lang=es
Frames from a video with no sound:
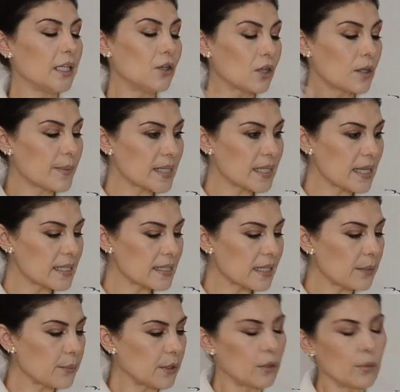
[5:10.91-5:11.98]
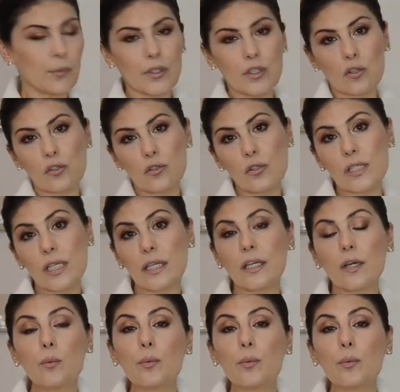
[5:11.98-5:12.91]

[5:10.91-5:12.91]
Lo que pasa es que, bueno, pues os lo enseñé